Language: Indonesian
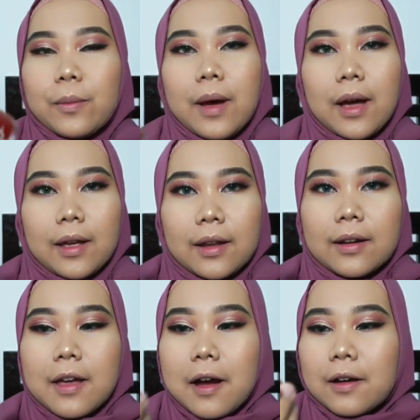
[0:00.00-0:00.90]
nyobain
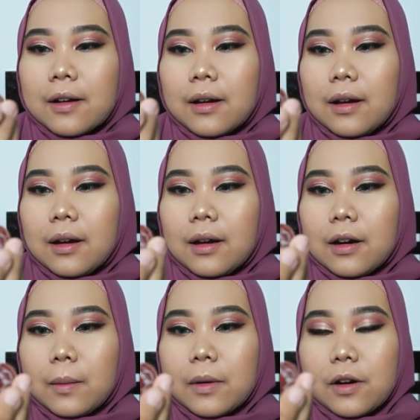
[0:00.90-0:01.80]
yang uh,
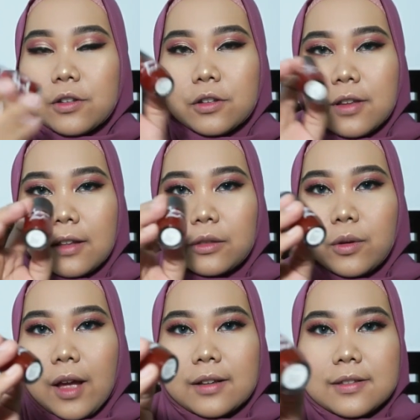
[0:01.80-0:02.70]
nomor 01
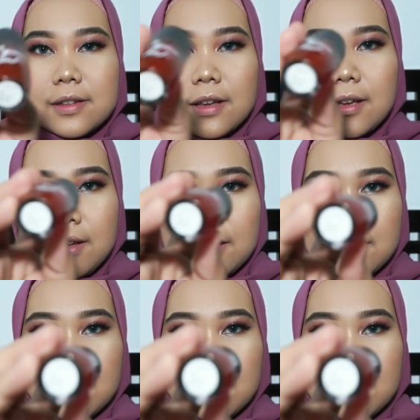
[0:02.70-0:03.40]
yang chic